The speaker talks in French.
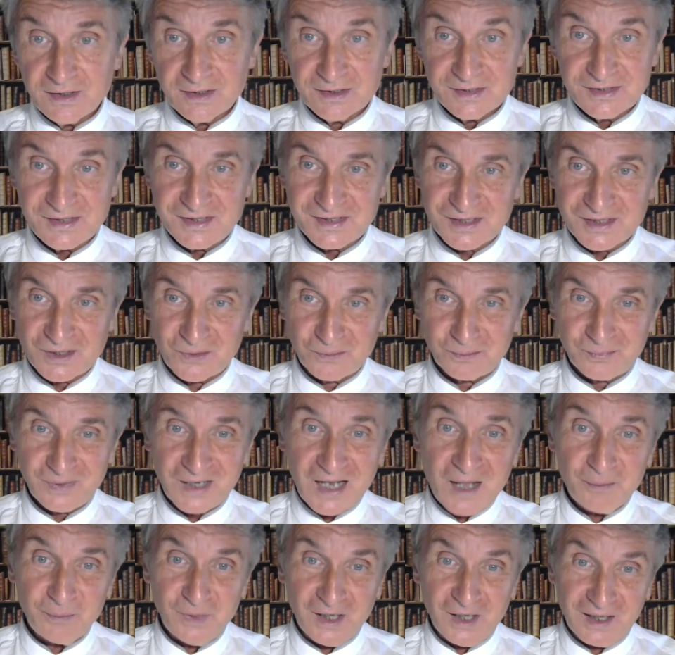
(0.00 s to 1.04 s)
si
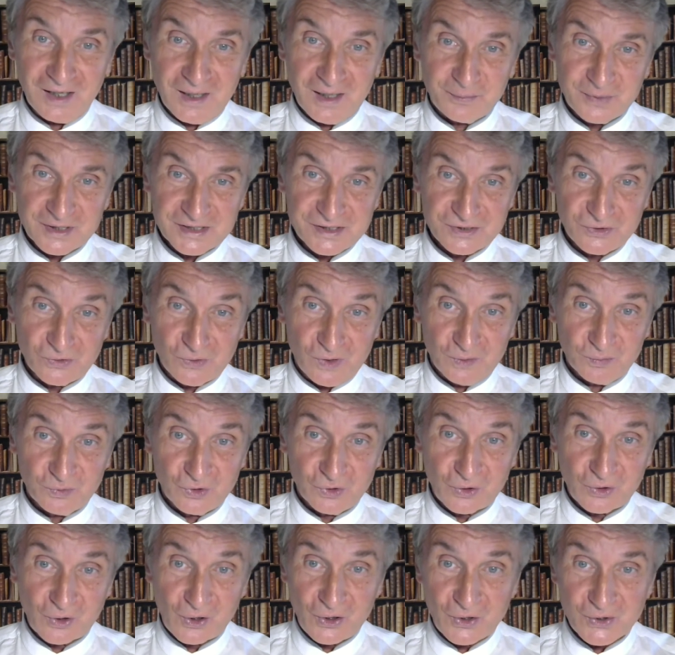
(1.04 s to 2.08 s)
semblable à la passion
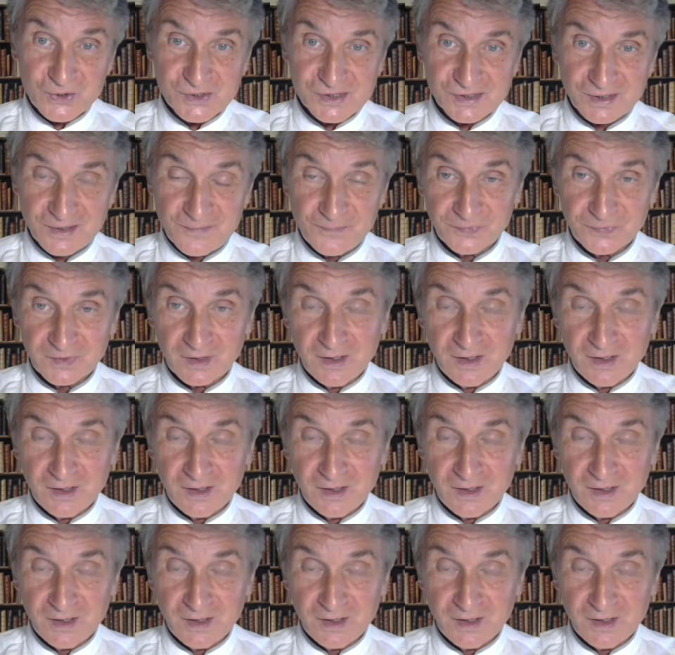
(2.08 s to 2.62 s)
amoureuse,